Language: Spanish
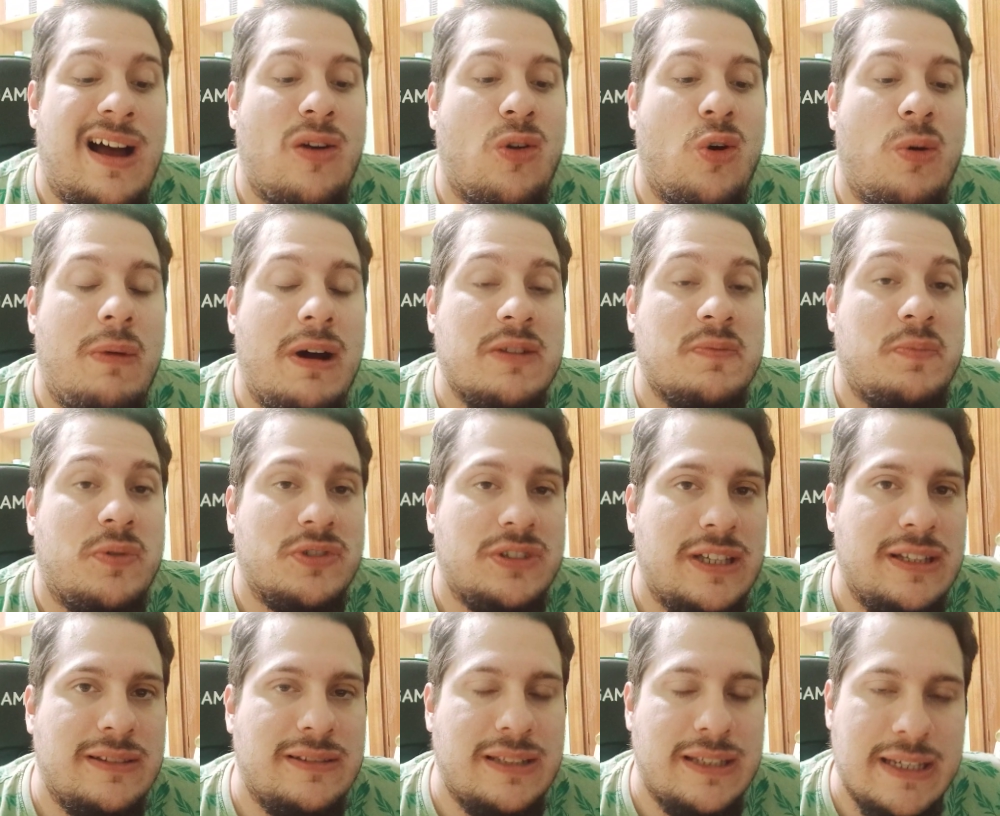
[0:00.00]
algo más
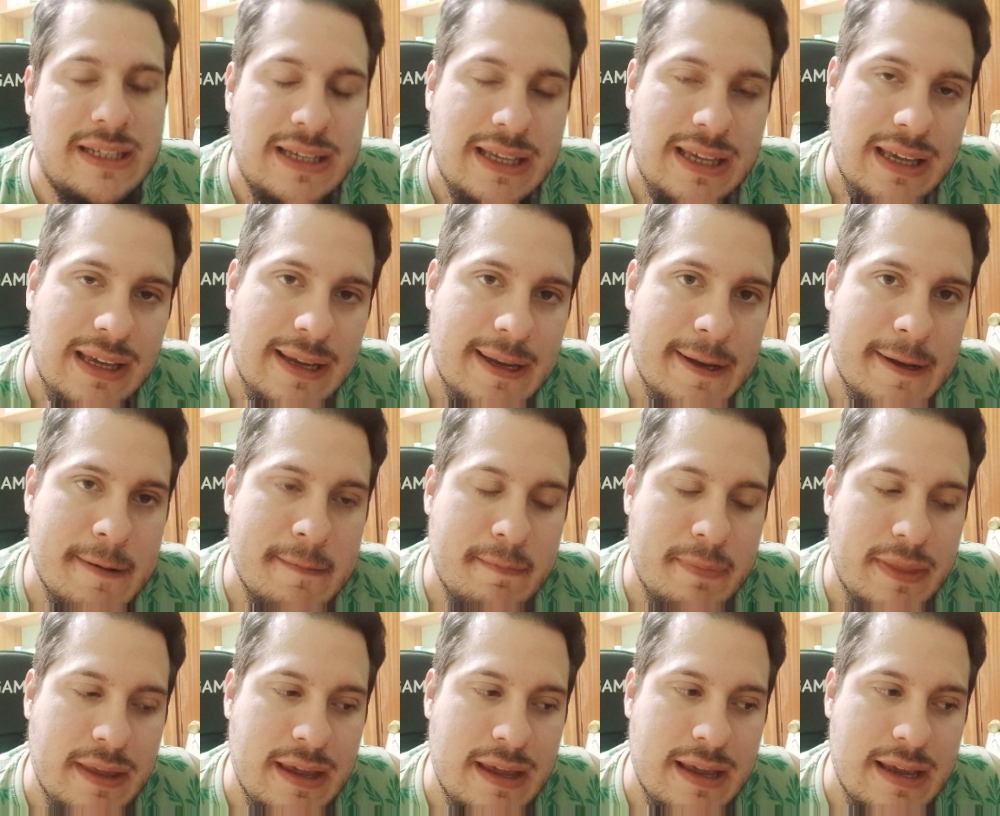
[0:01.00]
potente
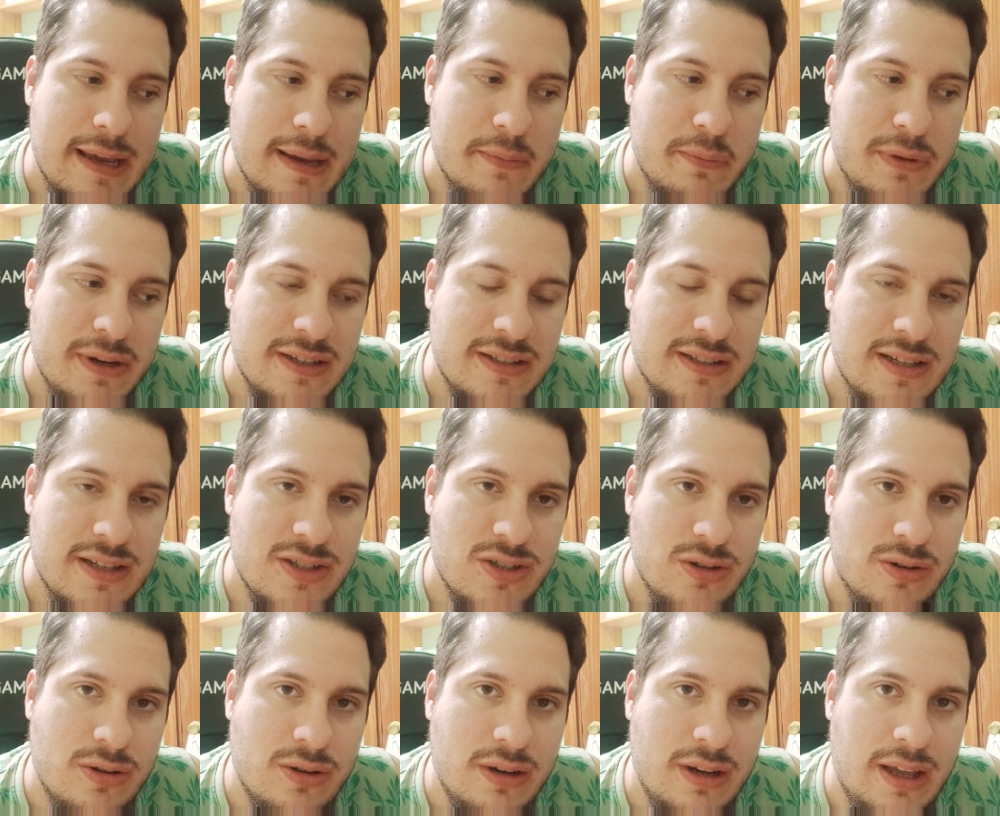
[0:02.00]
que
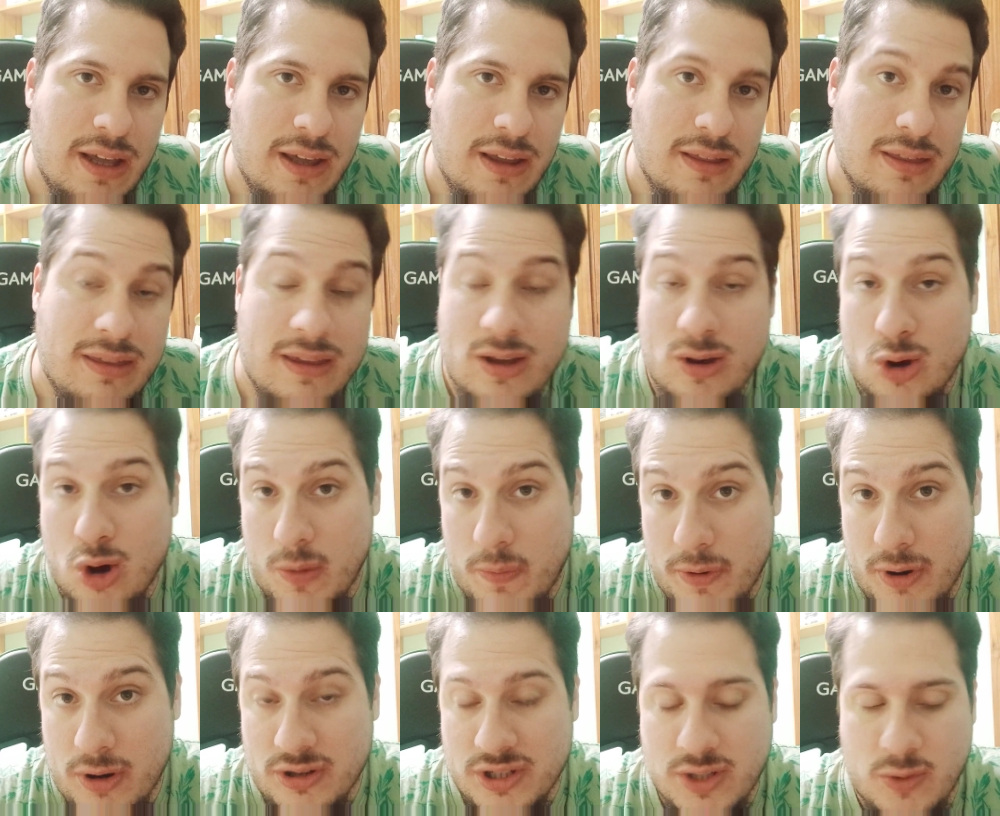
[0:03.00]
PlayStation 5
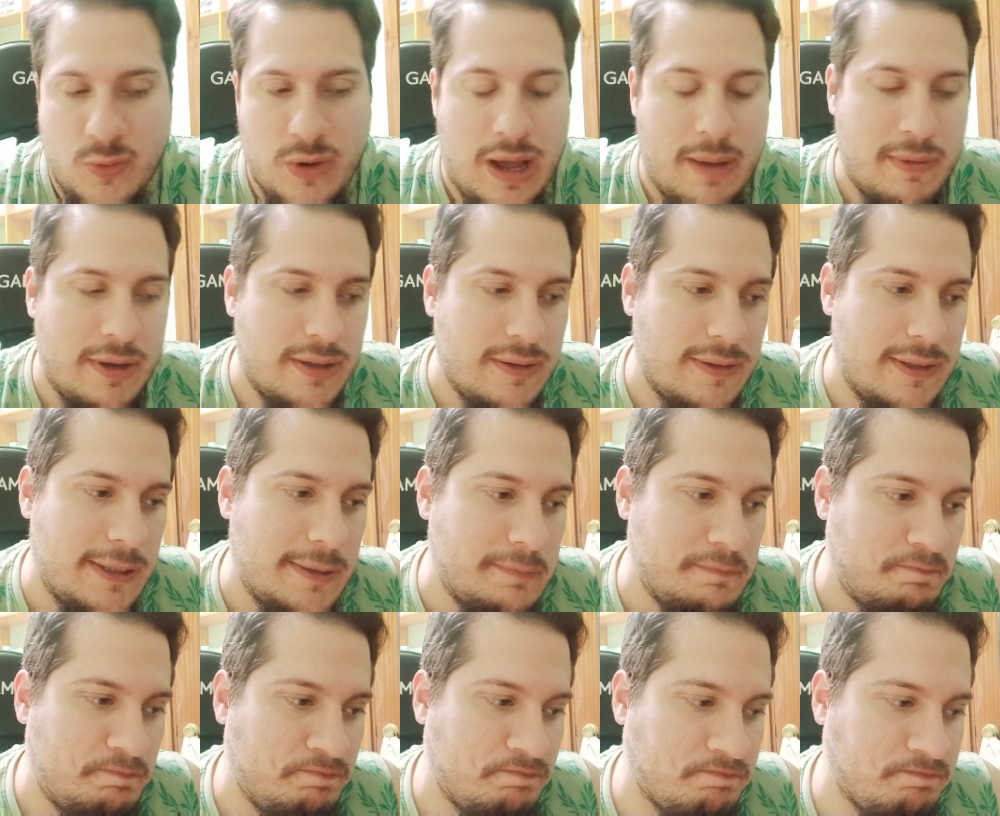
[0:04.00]
Pro
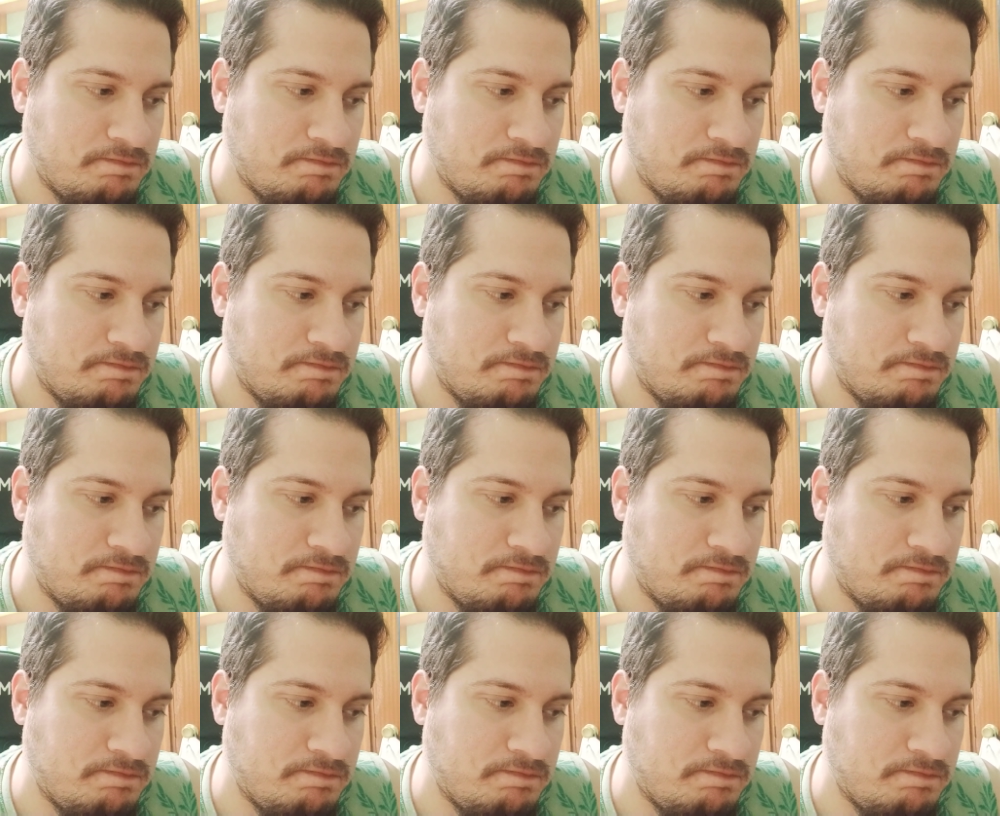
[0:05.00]
seguramente